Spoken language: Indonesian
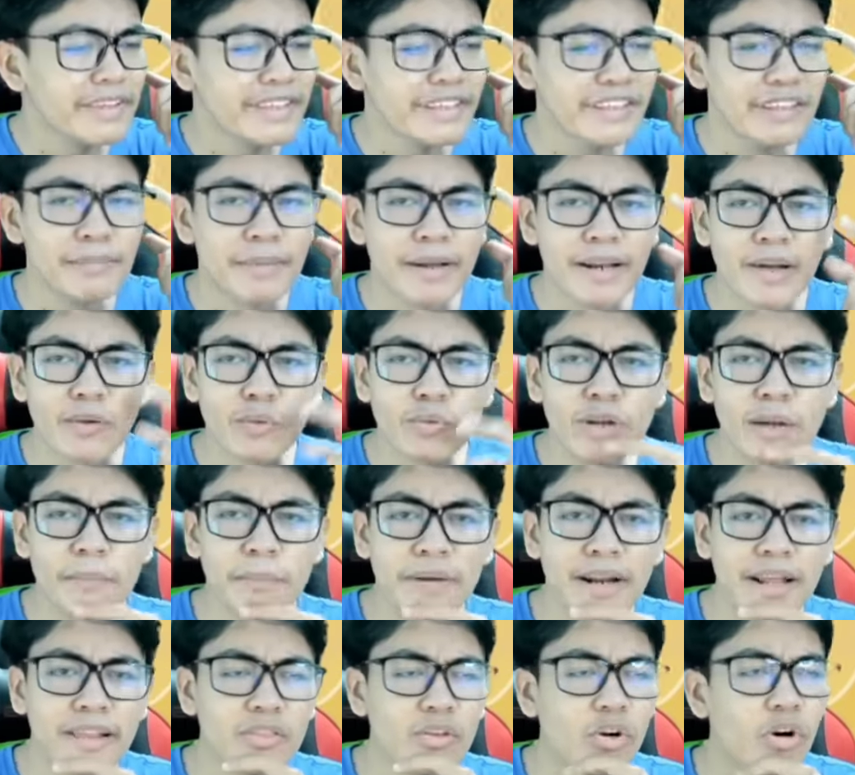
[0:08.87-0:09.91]
Yang dimana aku udah
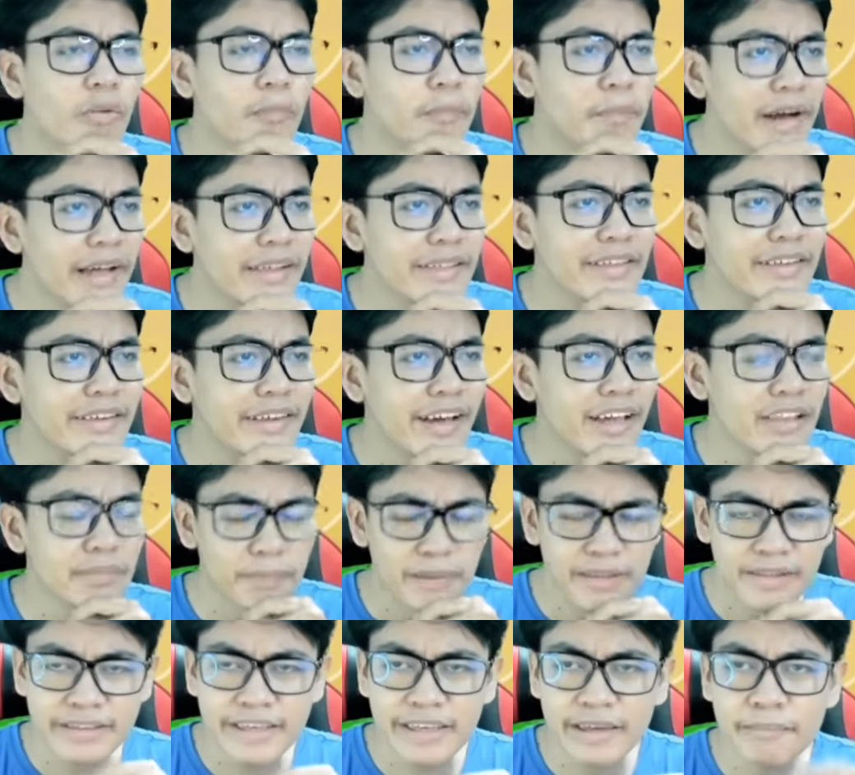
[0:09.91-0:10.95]
pernah coba sih guys
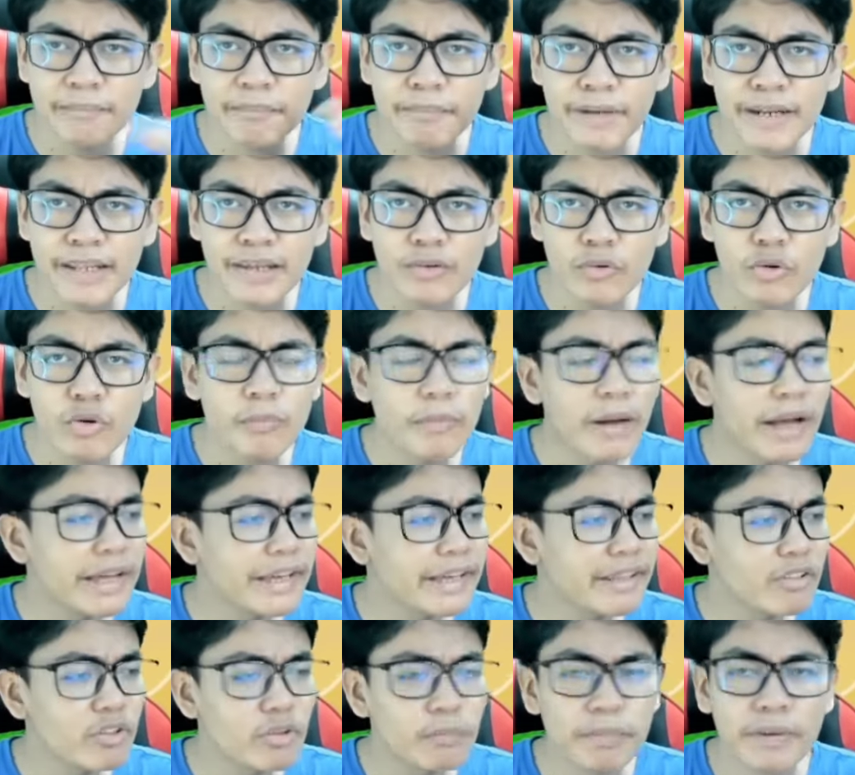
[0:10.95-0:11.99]
pas gameplayku
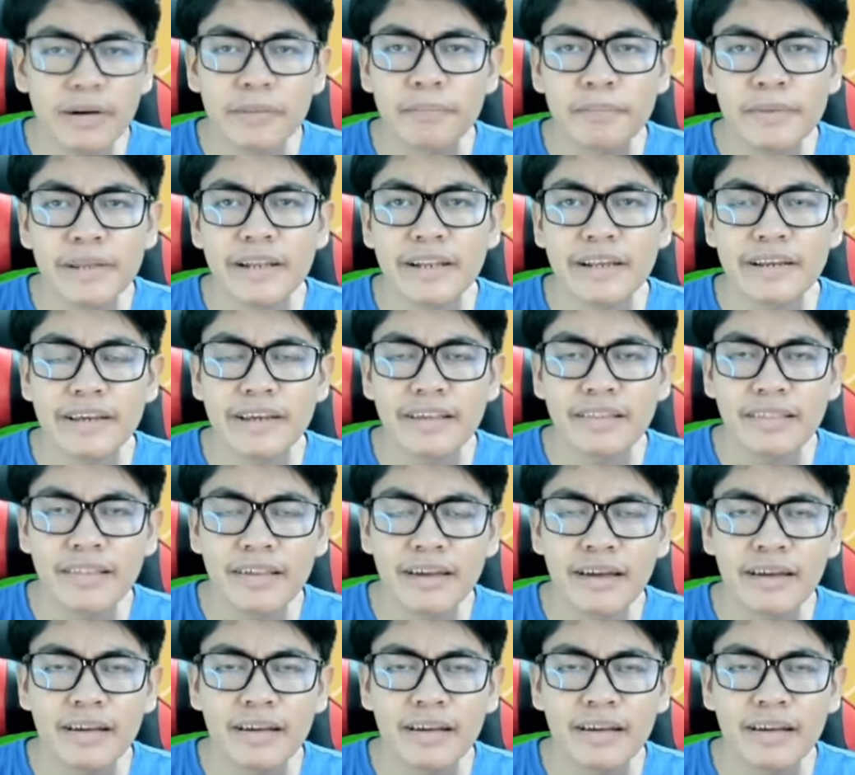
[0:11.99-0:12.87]
main Super Beer ya guys ya.